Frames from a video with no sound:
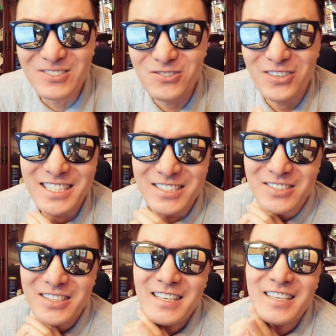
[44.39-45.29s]

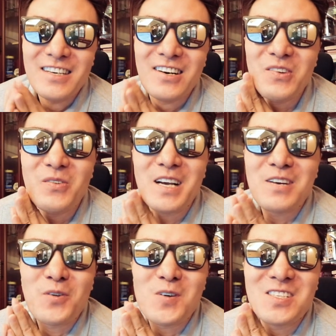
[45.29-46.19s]
추워가지고
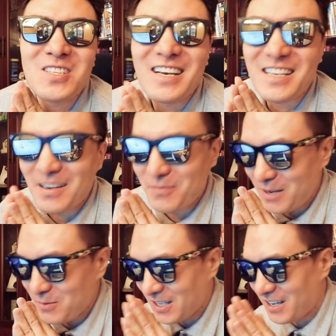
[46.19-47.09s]
Wake Forest 얘기를
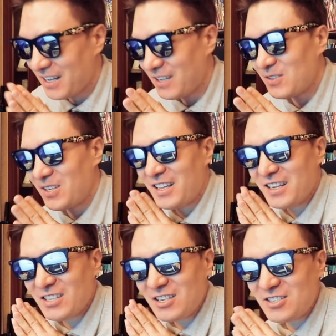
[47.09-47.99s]
한번 해보자. 학교들에
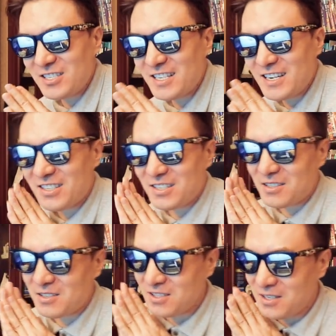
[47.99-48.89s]
대해서 인터스팅
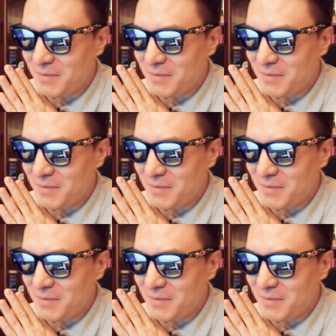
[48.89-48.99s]
같은 것들이